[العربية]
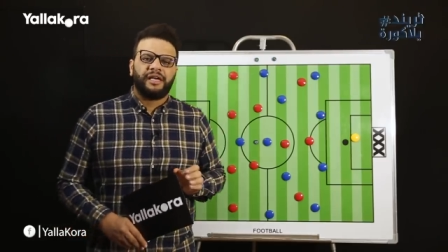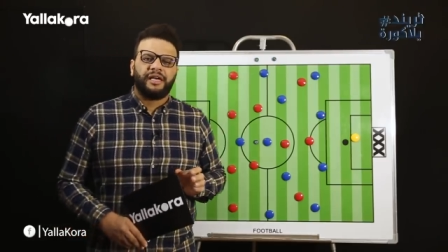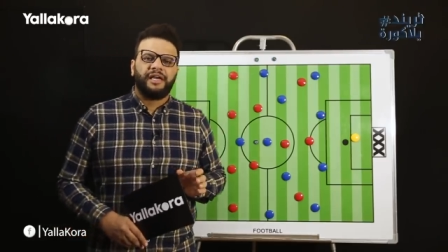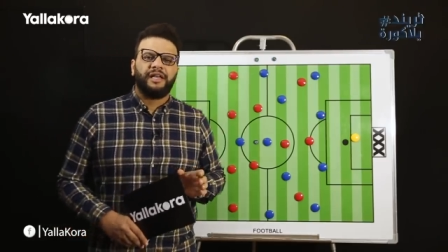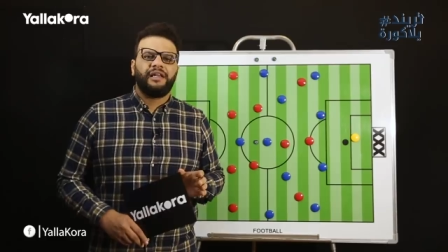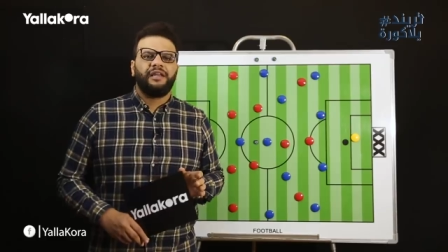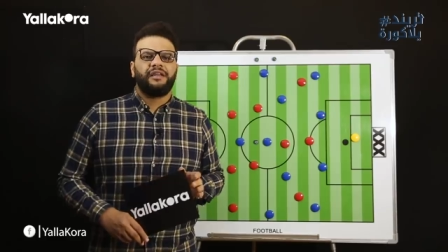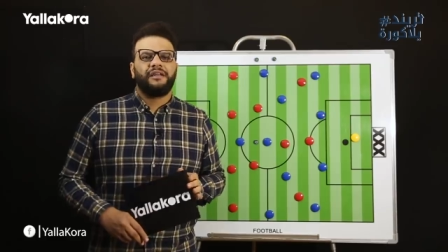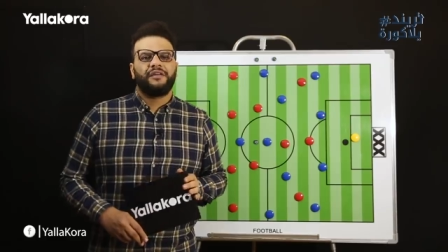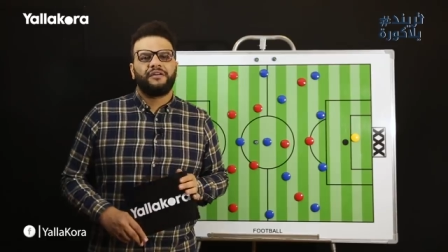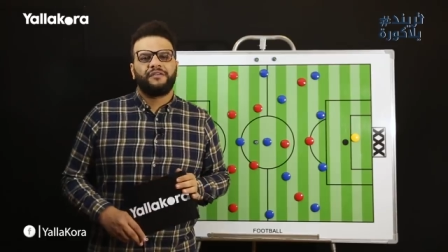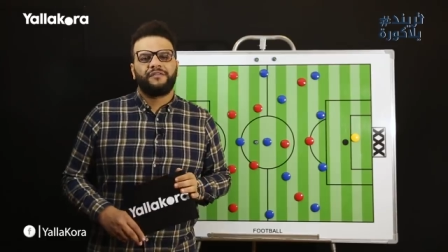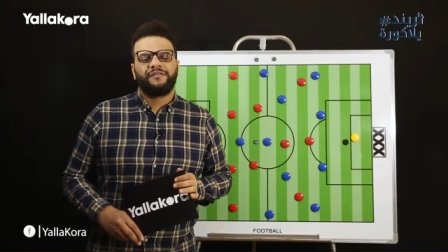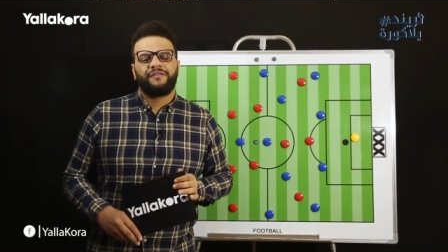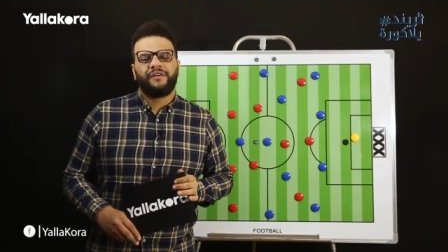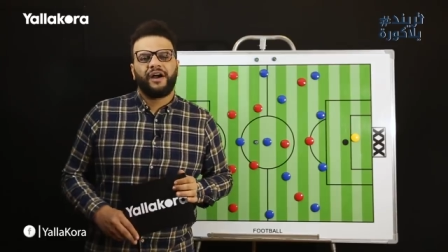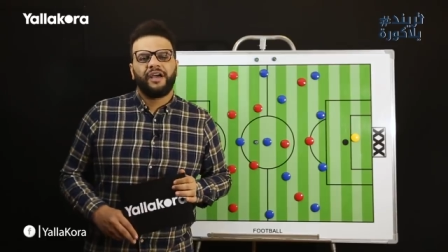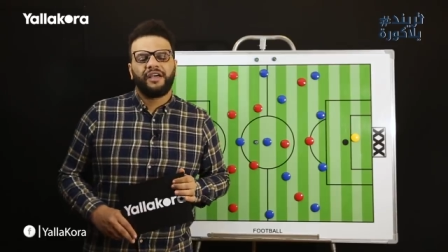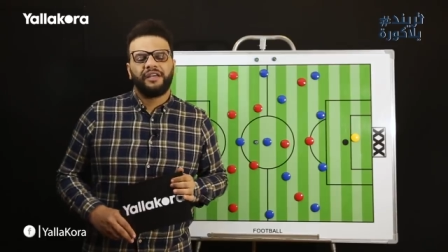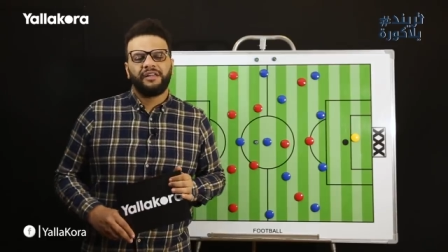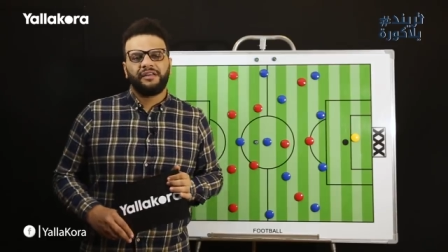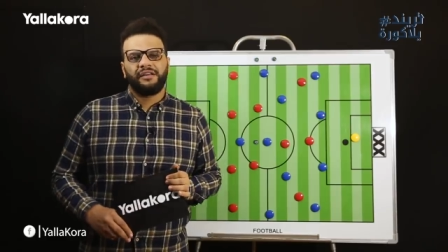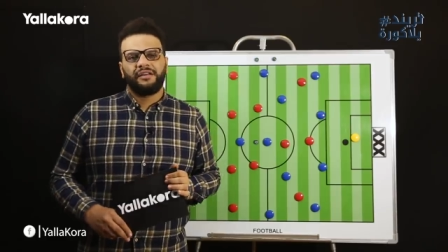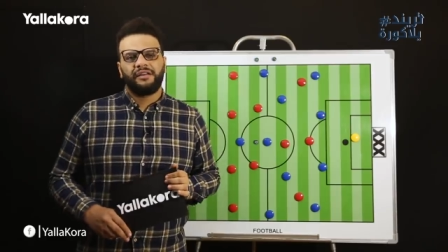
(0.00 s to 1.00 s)

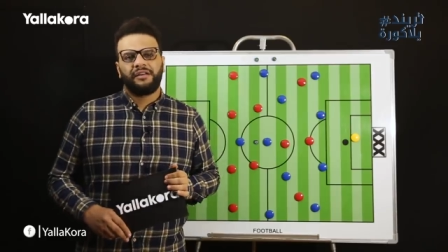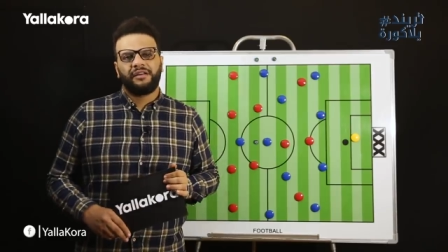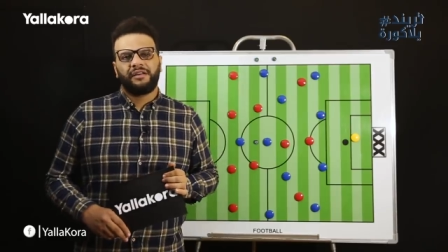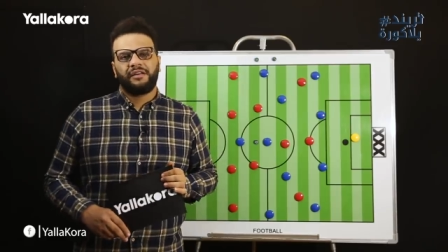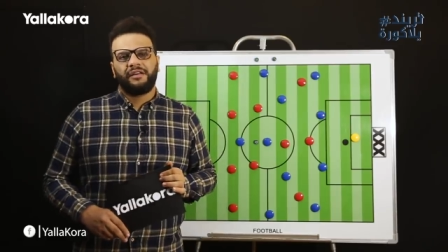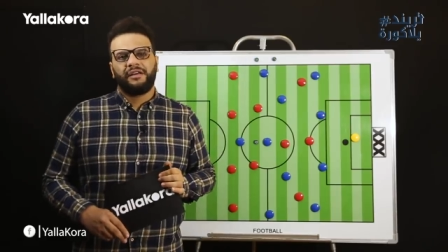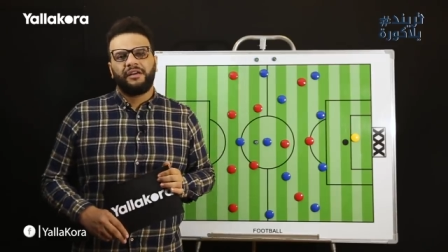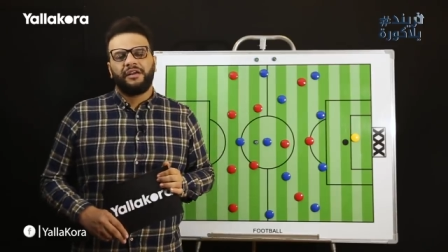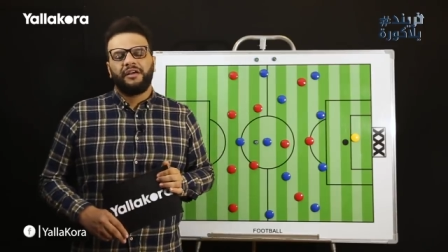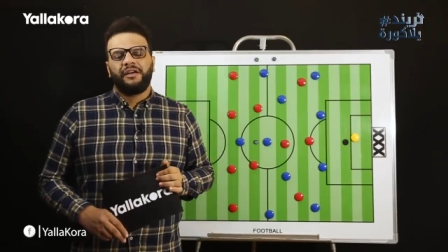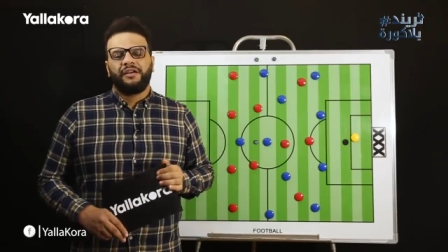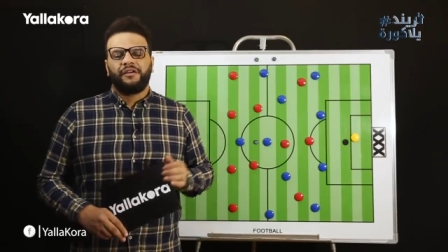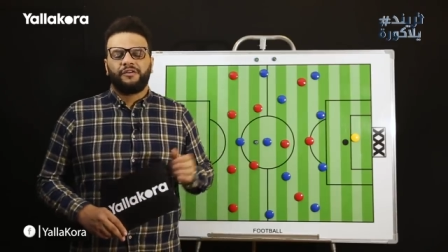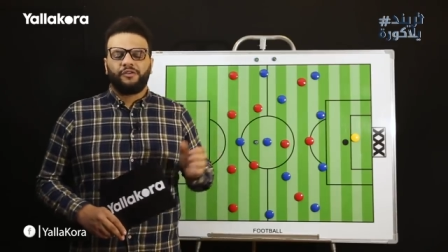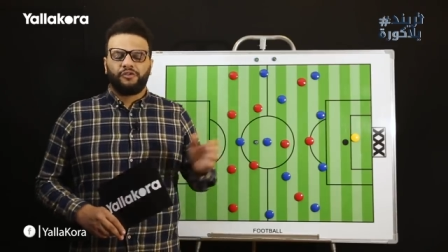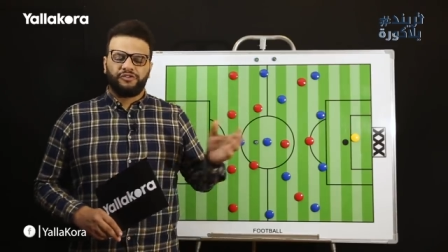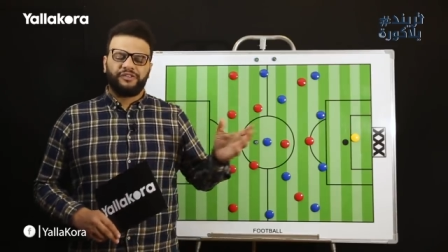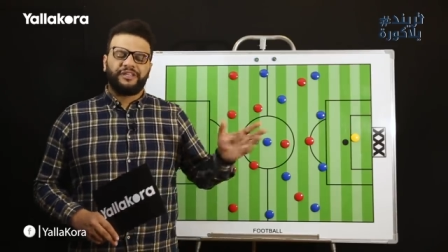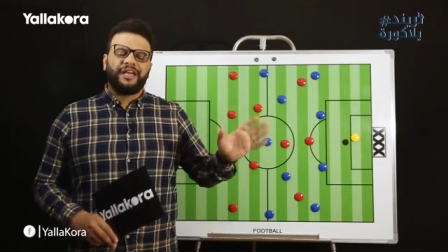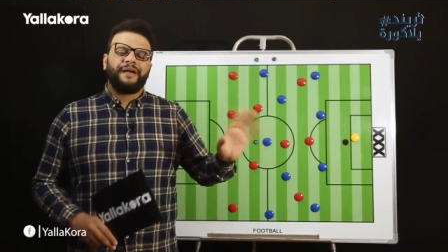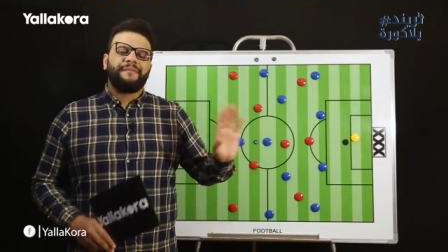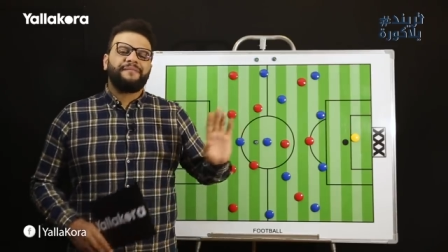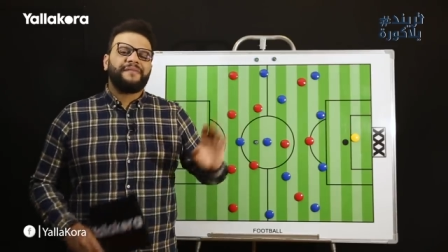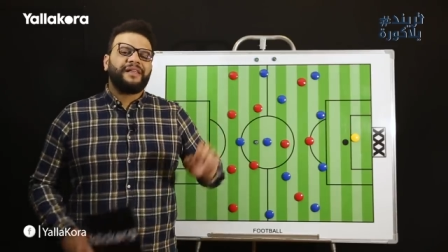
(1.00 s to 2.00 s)
الفاينل
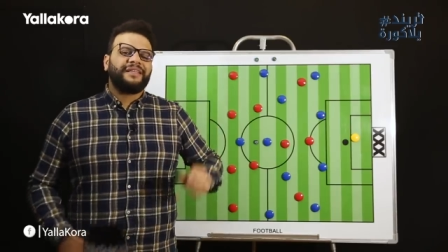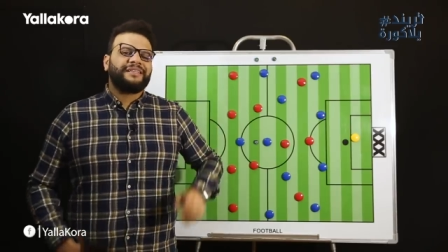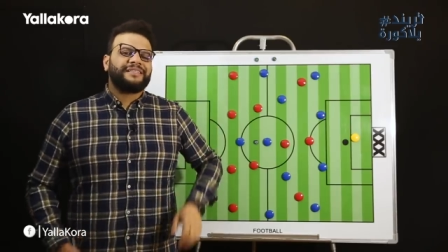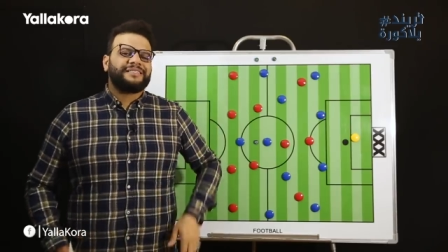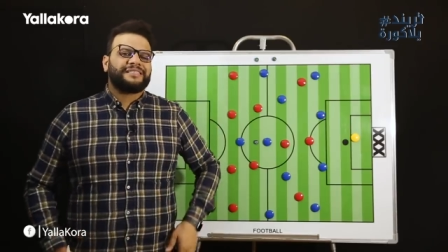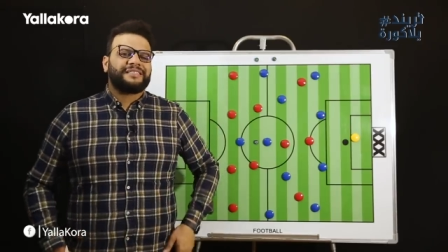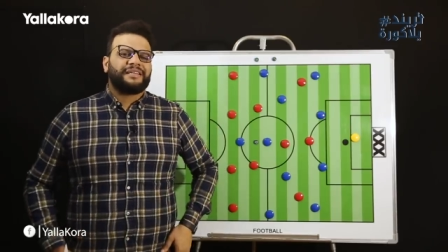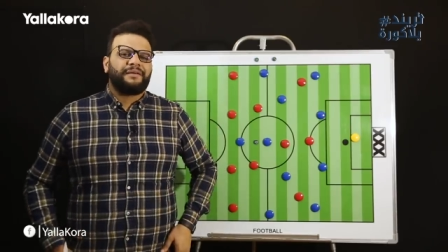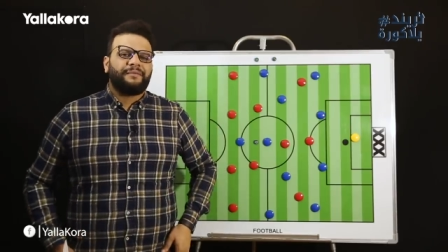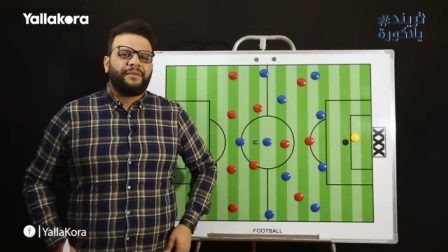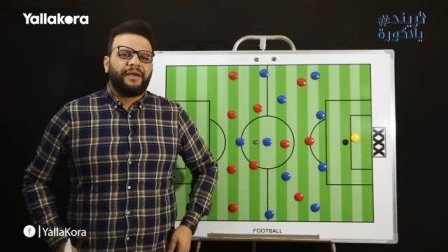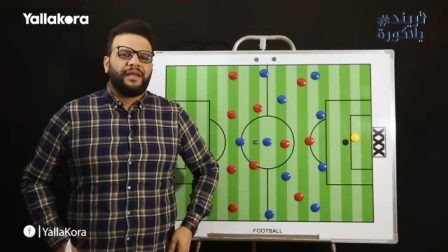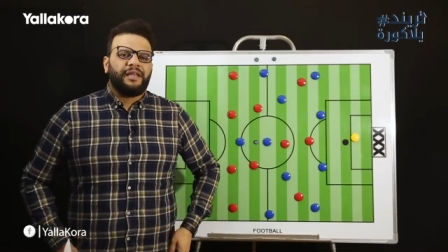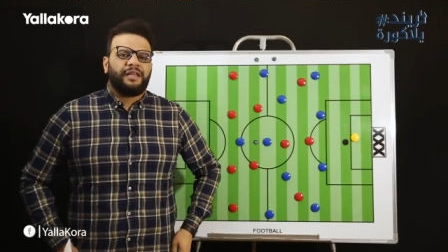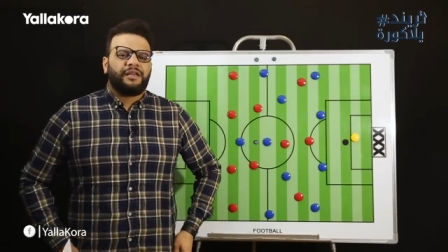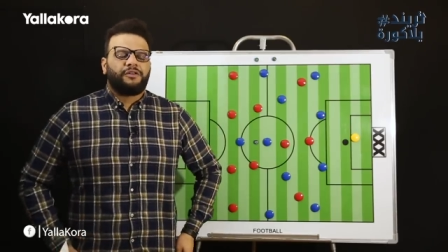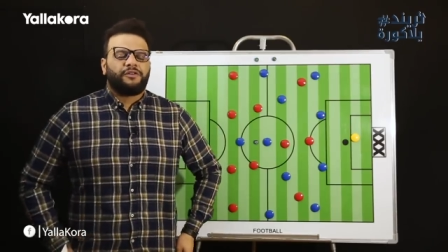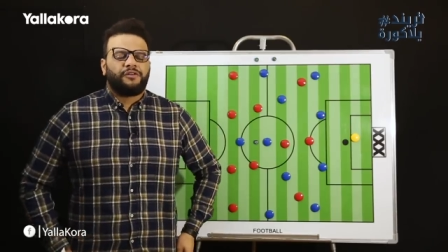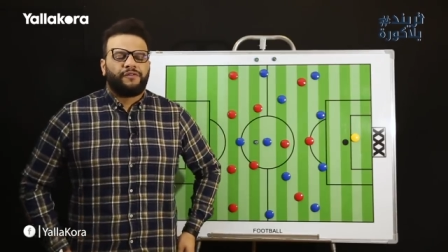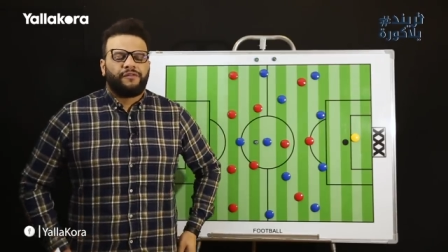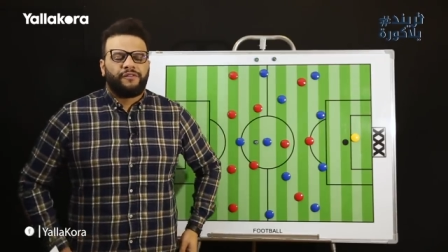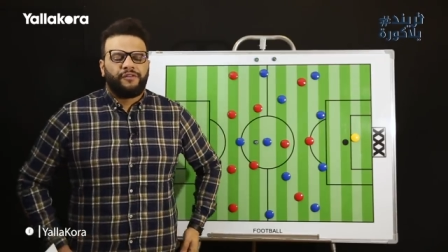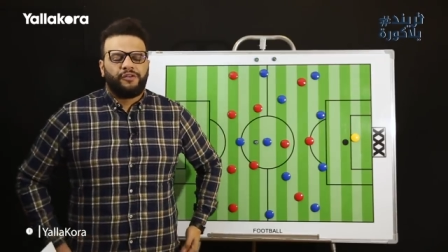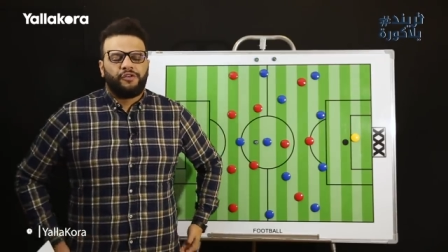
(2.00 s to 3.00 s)
قدام نادي الزمالك
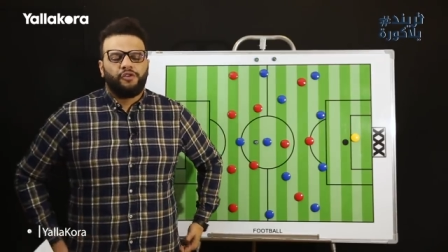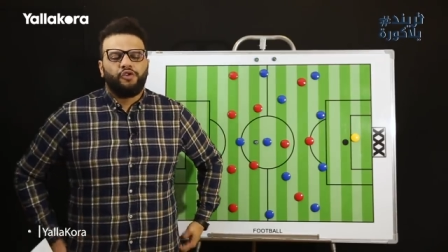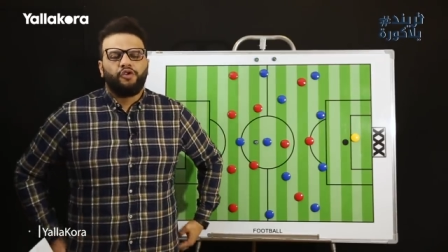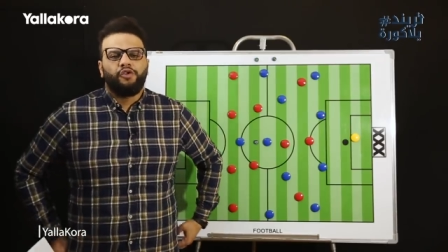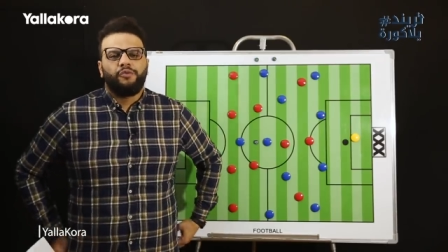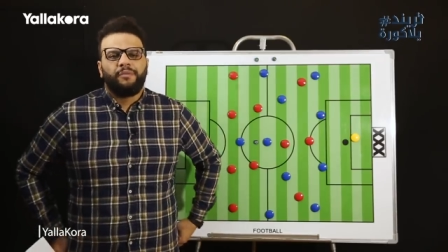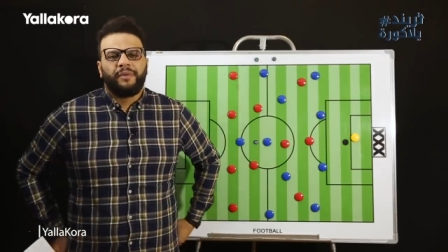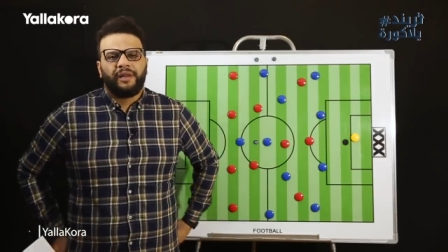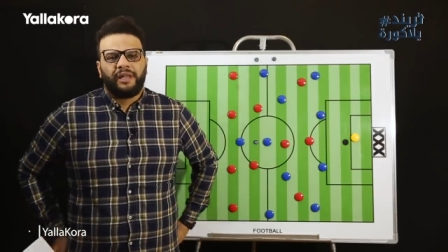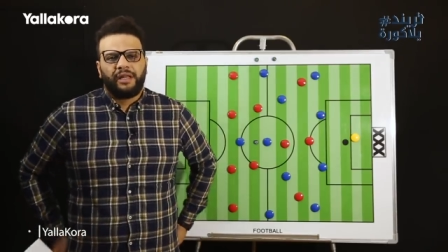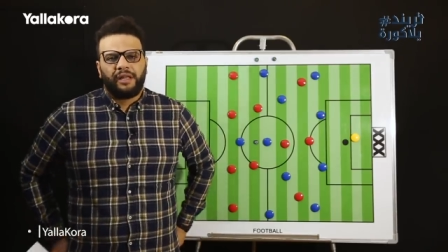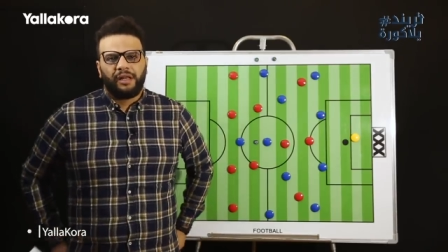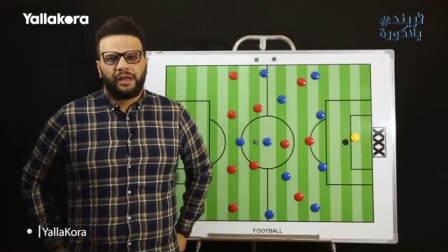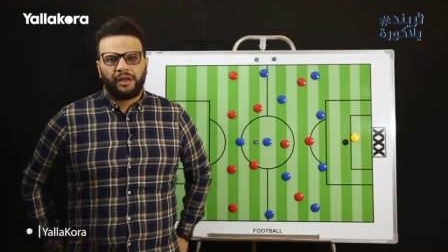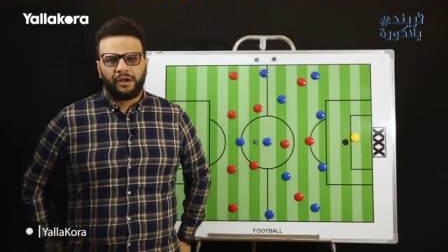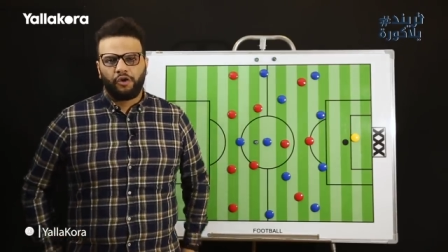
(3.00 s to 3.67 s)
في يوم